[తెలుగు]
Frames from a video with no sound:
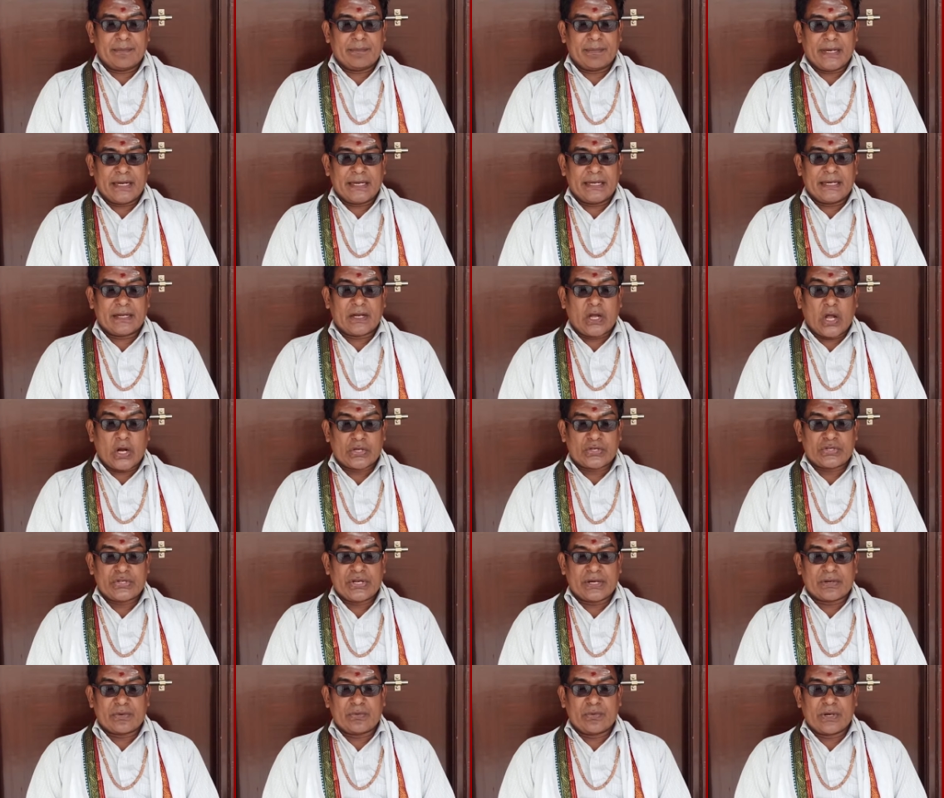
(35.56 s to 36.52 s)
మరి
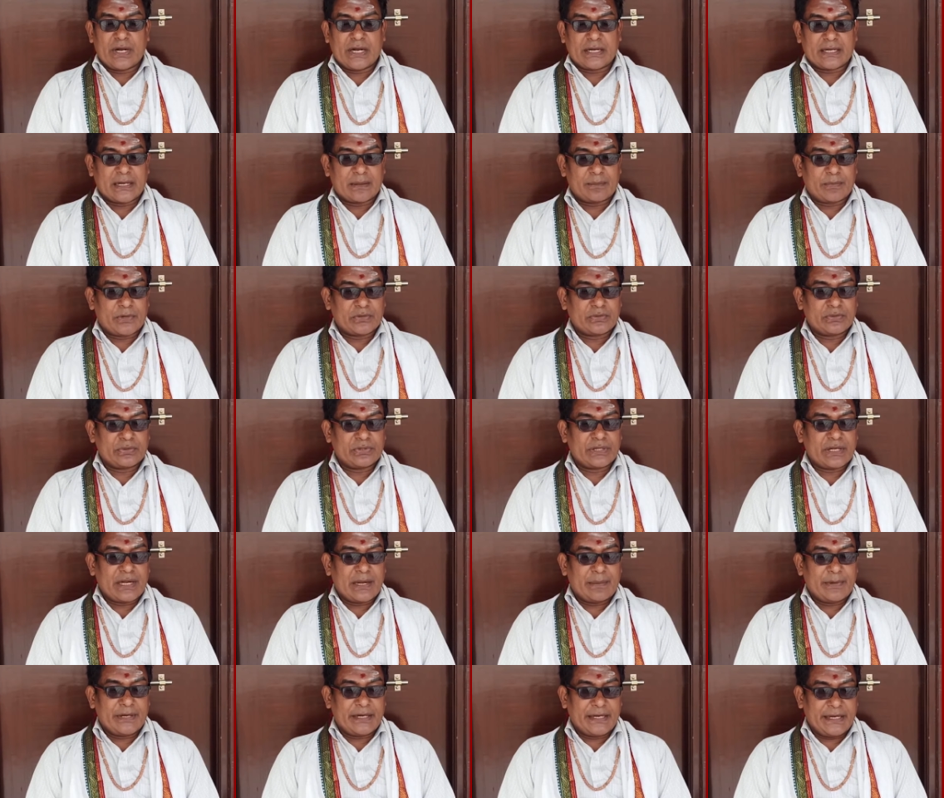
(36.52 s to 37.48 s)
ఖర్చు ఎక్కువగా కనబడుతుంది
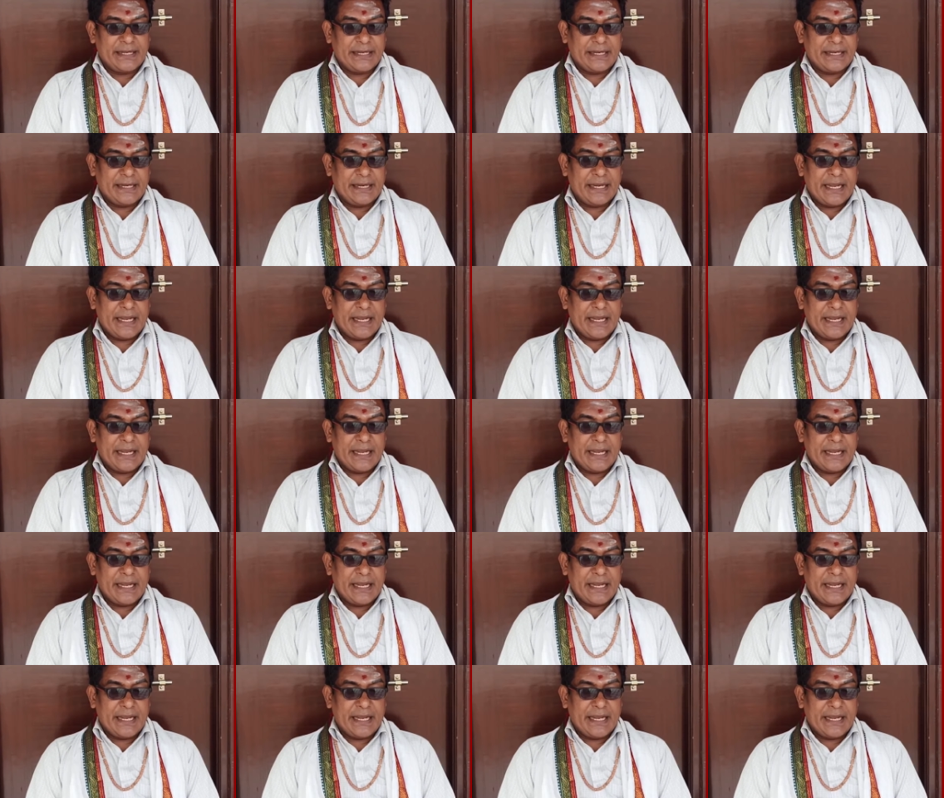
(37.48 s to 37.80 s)
కాబట్టి